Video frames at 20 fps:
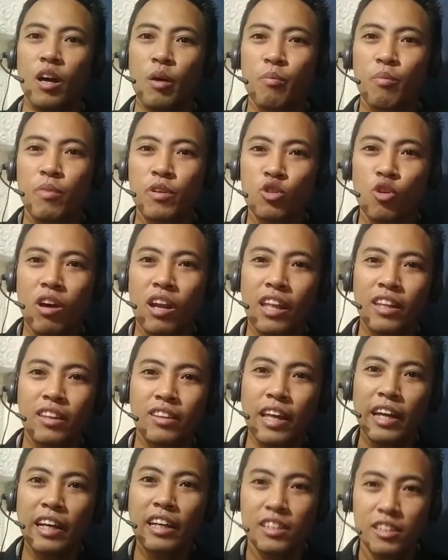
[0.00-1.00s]
persoalan
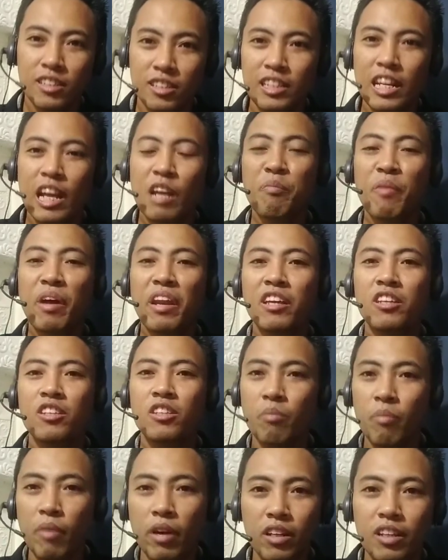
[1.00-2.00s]
teknis dan
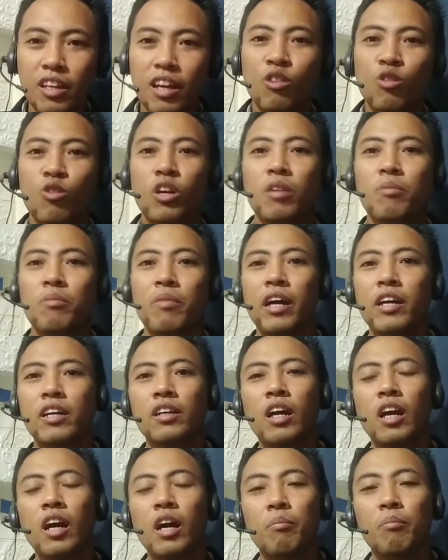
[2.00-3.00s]
manajemen yang kurang baik,
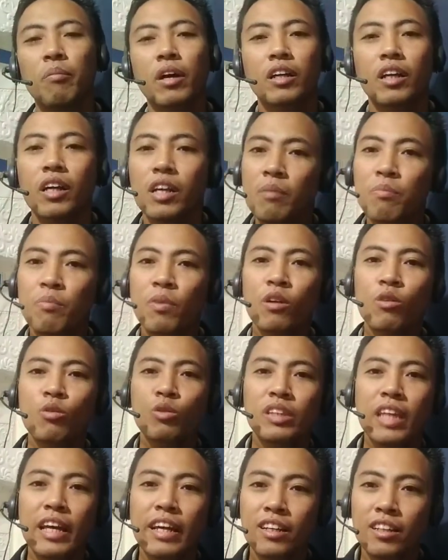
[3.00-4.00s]
maka ya perlu
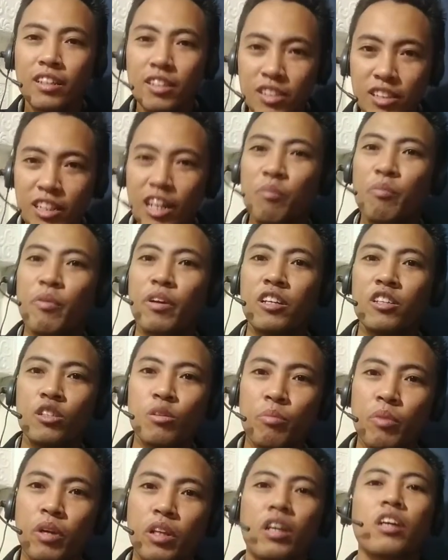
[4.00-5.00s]
teknis dan
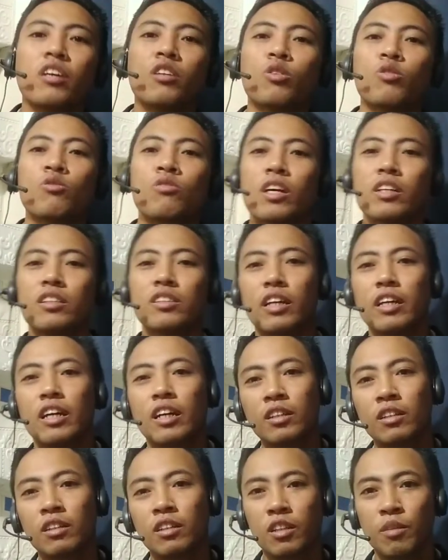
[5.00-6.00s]
manajemennya itu saja
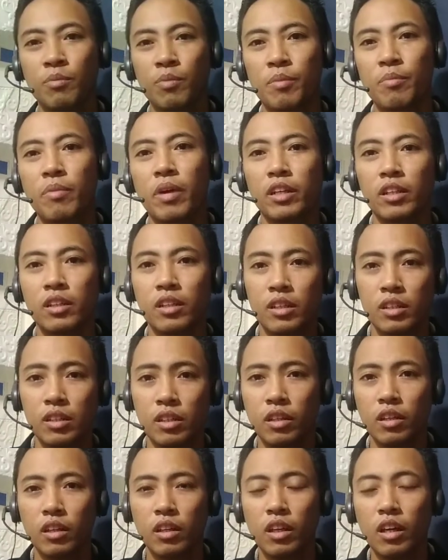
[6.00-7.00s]
yang diperbaiki.
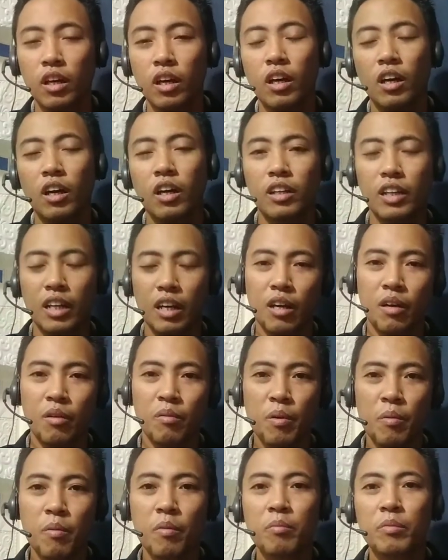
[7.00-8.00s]
Nah,
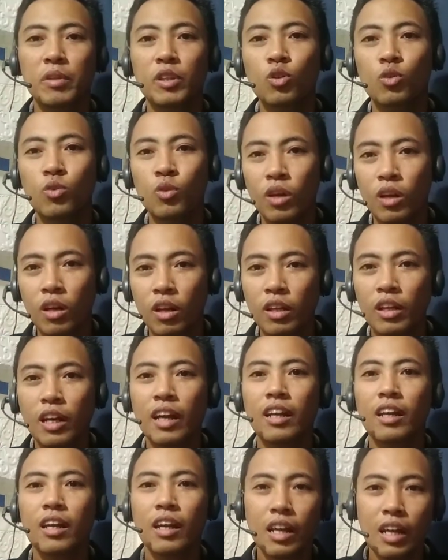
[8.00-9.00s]
memang betul
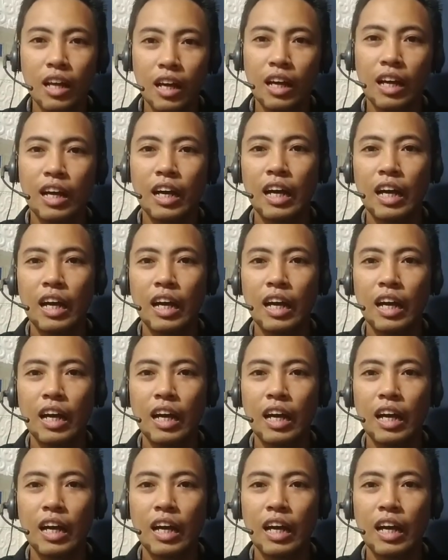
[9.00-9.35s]
karena